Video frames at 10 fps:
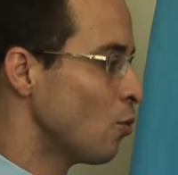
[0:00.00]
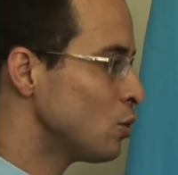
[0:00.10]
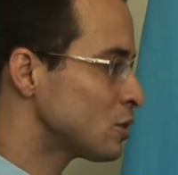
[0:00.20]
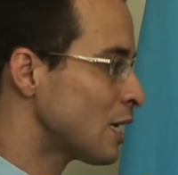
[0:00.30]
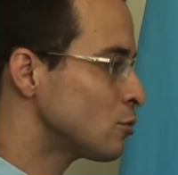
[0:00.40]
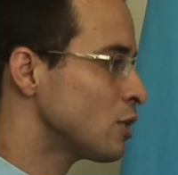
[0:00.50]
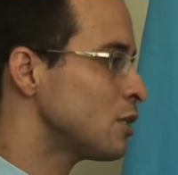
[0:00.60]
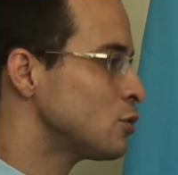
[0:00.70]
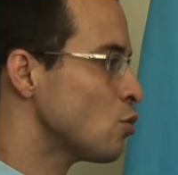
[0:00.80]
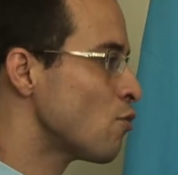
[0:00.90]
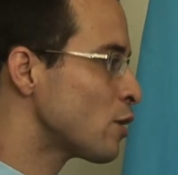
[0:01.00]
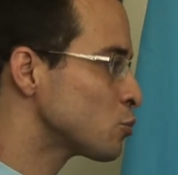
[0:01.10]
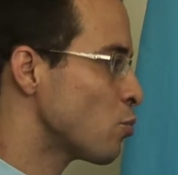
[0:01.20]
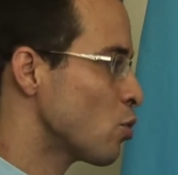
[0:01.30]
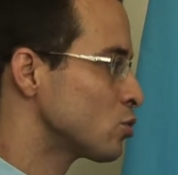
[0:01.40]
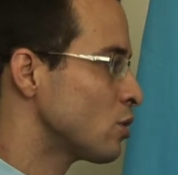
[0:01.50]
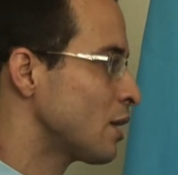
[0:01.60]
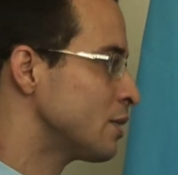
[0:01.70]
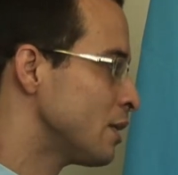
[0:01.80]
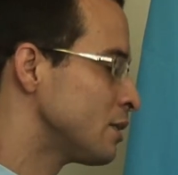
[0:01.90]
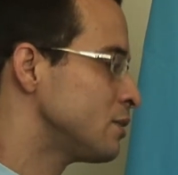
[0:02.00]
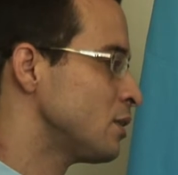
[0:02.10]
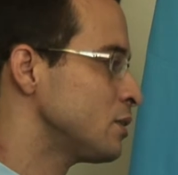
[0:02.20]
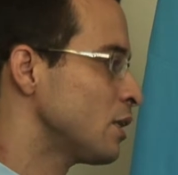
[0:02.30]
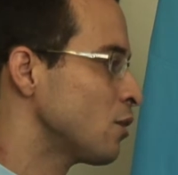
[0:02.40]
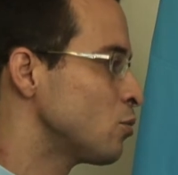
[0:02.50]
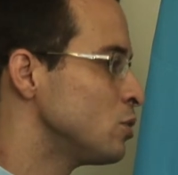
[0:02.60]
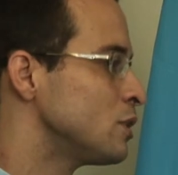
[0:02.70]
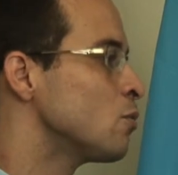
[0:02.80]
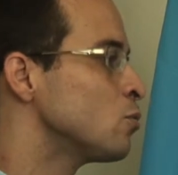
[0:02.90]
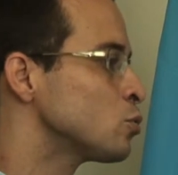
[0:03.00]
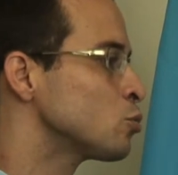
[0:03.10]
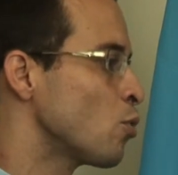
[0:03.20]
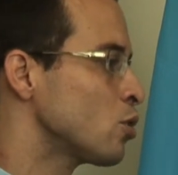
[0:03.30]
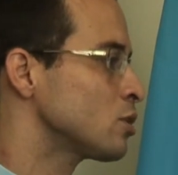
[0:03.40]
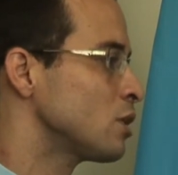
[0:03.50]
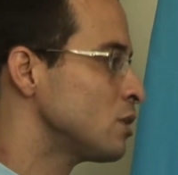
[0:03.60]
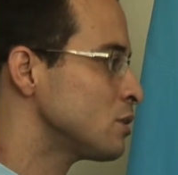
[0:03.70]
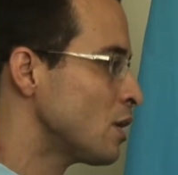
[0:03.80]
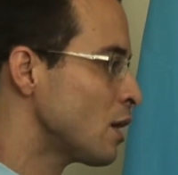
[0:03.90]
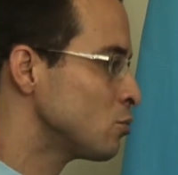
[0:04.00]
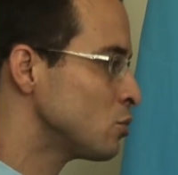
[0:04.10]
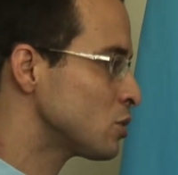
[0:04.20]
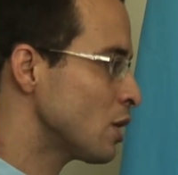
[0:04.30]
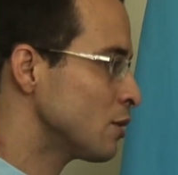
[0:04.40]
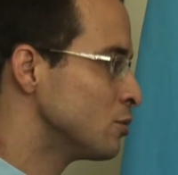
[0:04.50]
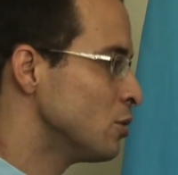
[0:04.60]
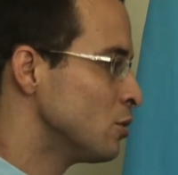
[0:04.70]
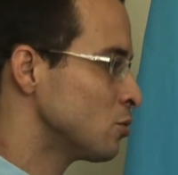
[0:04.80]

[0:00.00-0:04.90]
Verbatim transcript: O Estado credenciou vários postos. A delegacia de Aracruz é um dos postos credenciados no Estado.